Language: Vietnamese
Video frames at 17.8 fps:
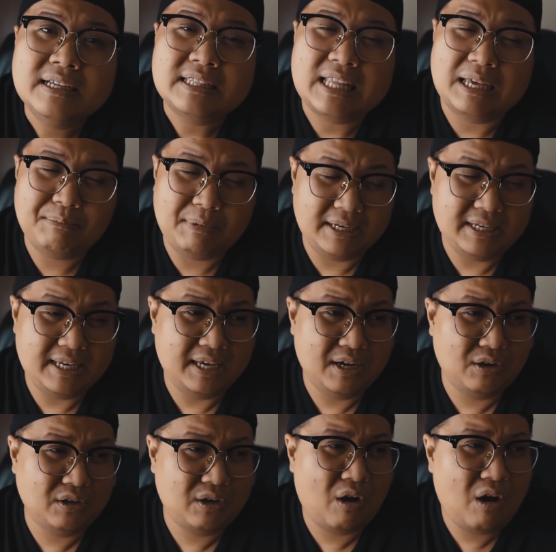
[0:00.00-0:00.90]
tại bị
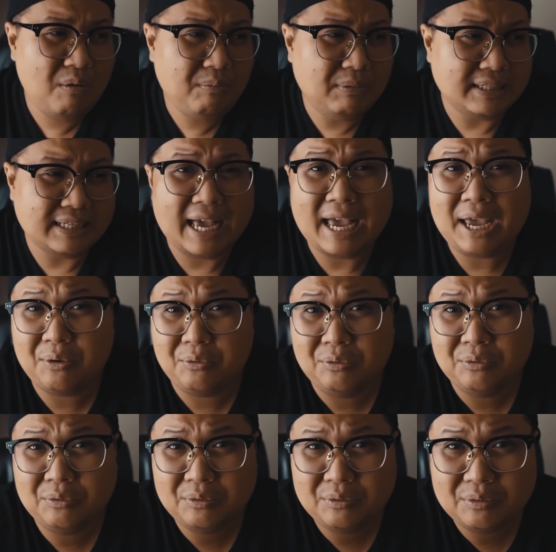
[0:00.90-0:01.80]
gì hồi đó mình
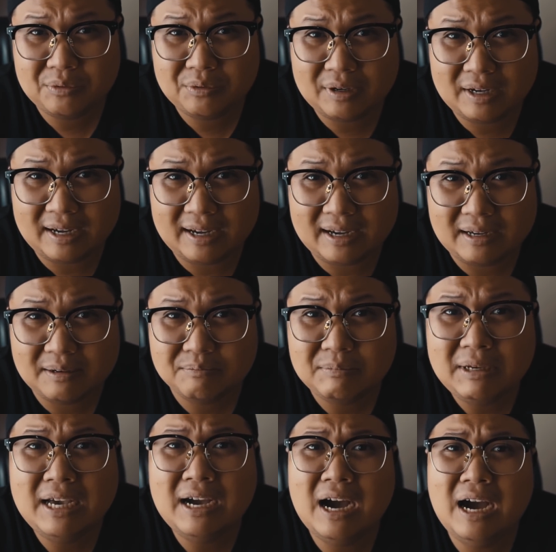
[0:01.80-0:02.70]
nghèo à,
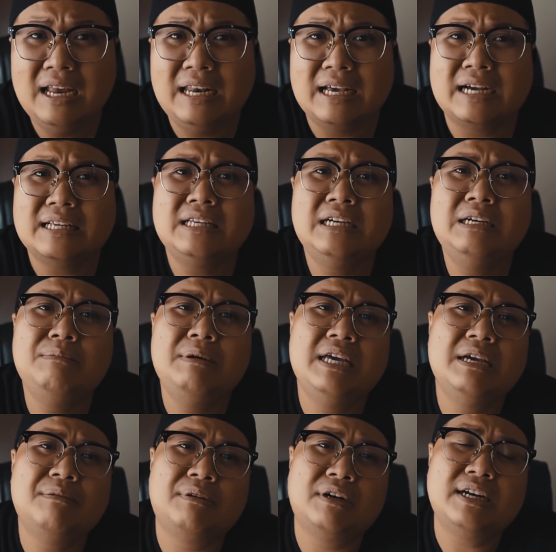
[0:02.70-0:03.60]
bia hơi là cái thứ
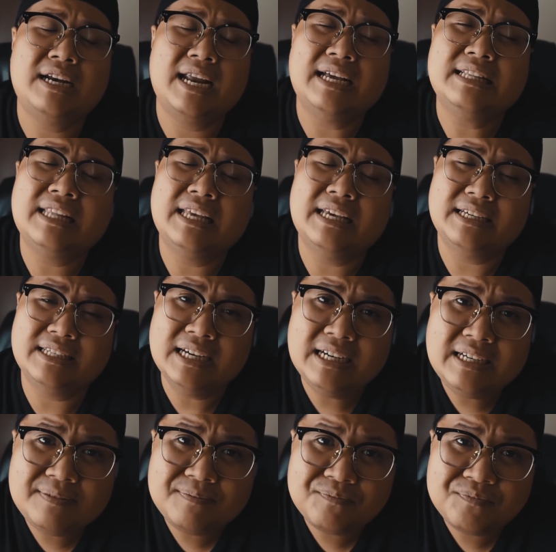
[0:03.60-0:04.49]
bia mà nó rẻ tiền
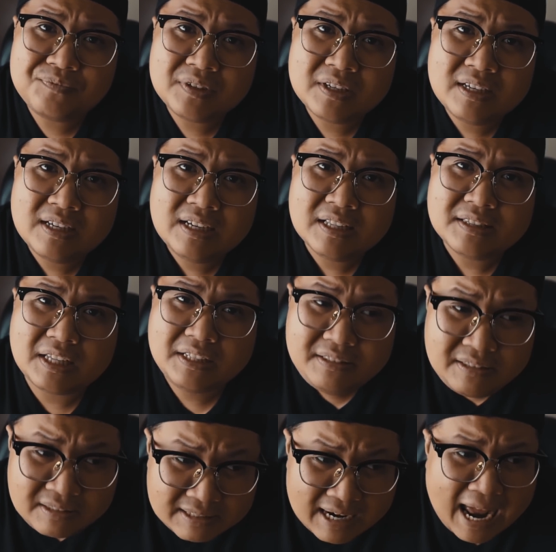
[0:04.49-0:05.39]
nhất
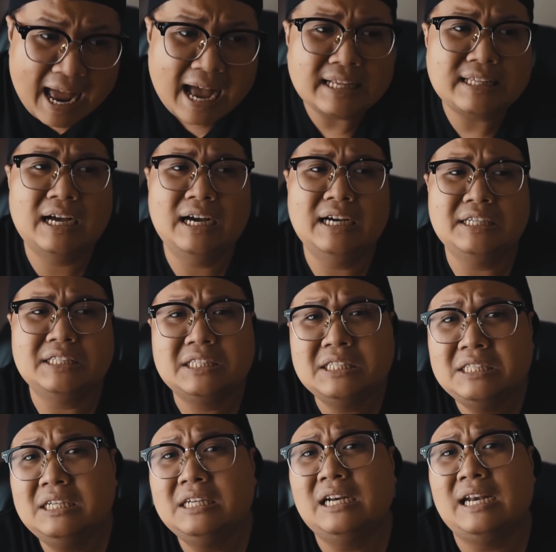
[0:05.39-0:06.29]
tính ra thời
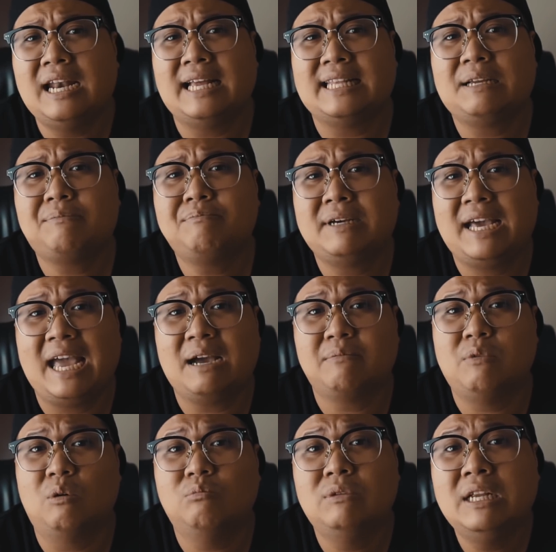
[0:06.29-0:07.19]
xưa là năm
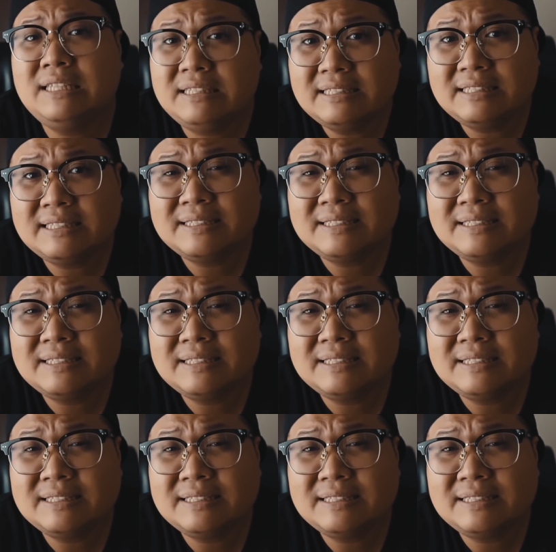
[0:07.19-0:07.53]
ngàn một lít